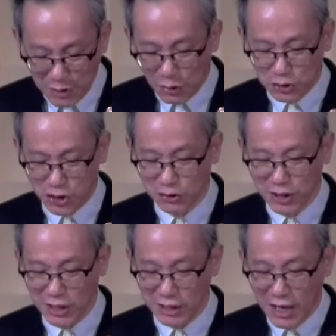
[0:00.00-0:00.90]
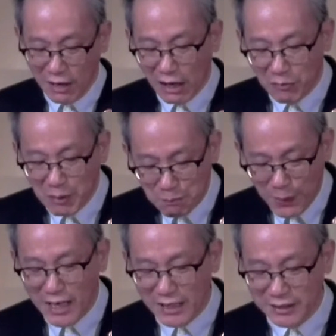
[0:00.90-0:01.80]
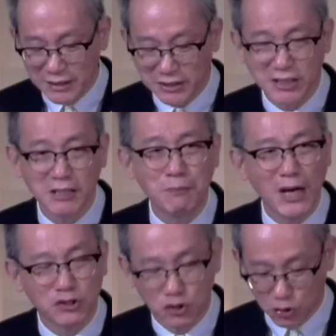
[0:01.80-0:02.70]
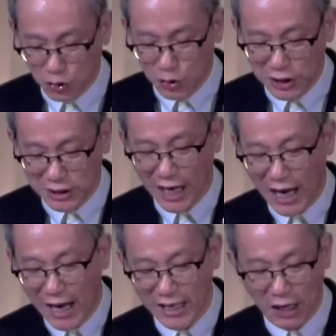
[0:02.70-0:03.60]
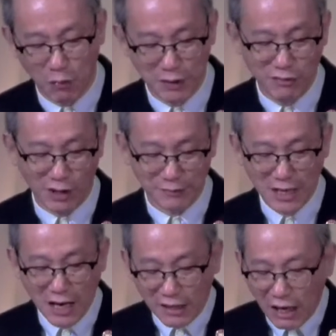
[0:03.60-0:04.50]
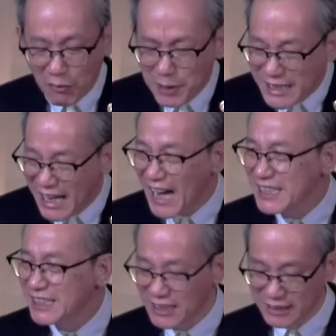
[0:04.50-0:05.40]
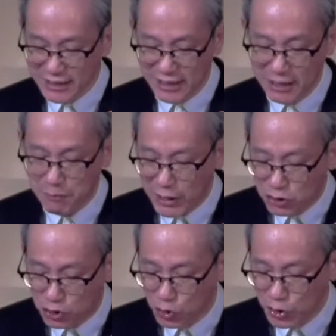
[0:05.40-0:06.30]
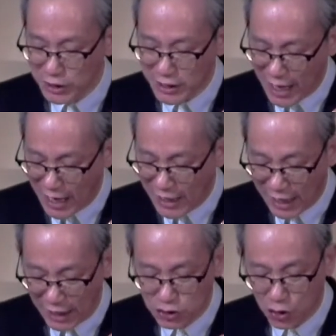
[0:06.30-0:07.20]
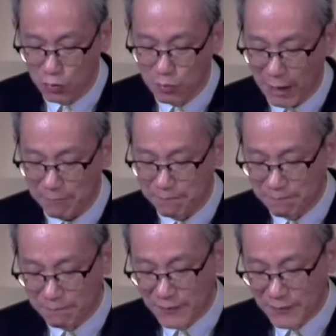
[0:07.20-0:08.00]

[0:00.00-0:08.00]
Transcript: 我们呼求你，让我们冰冷的心被主你的爱来温暖；让我们干渴的灵被主你的爱来充满。